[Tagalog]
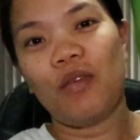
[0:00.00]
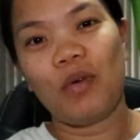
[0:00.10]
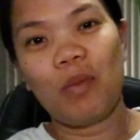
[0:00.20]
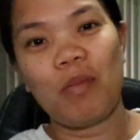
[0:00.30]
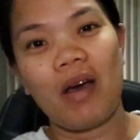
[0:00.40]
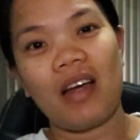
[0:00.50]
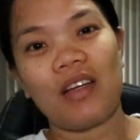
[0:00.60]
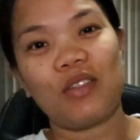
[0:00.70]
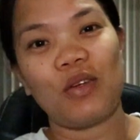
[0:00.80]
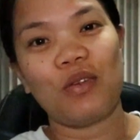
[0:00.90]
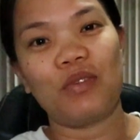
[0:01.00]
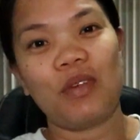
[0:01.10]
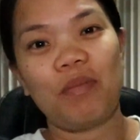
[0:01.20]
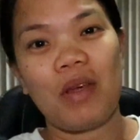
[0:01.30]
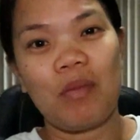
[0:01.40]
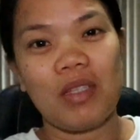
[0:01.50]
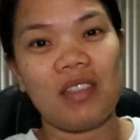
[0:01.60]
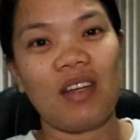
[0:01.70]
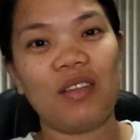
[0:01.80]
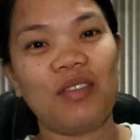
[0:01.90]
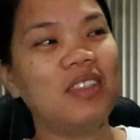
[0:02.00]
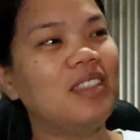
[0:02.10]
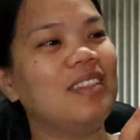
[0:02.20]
a full of bags of baby stuff.